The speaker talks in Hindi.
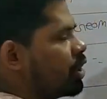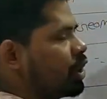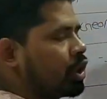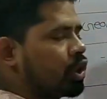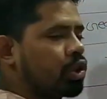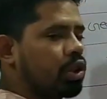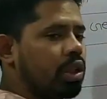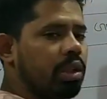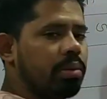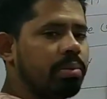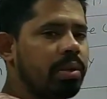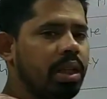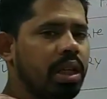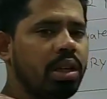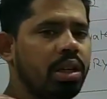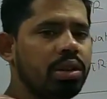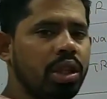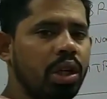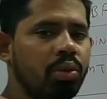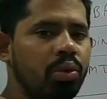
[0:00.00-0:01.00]
नेचुरल नंबर
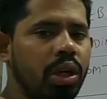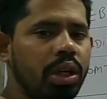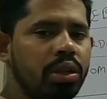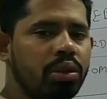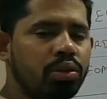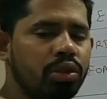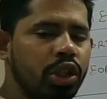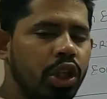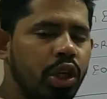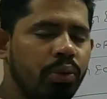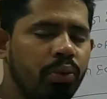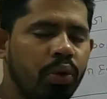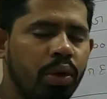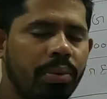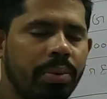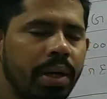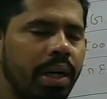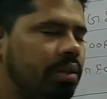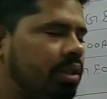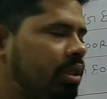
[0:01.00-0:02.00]
क्या होता है वन टू थ्री
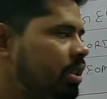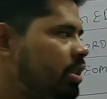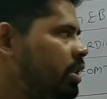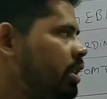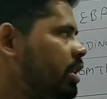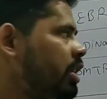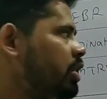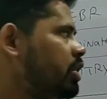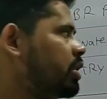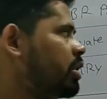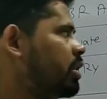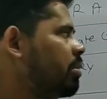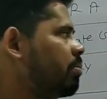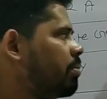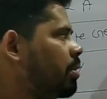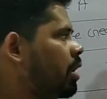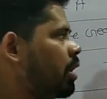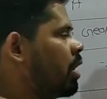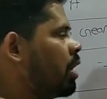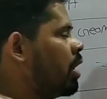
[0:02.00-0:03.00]
फोर फाइव सिक्स ये नेचुरल
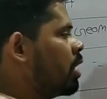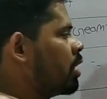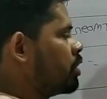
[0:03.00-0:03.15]
नंबर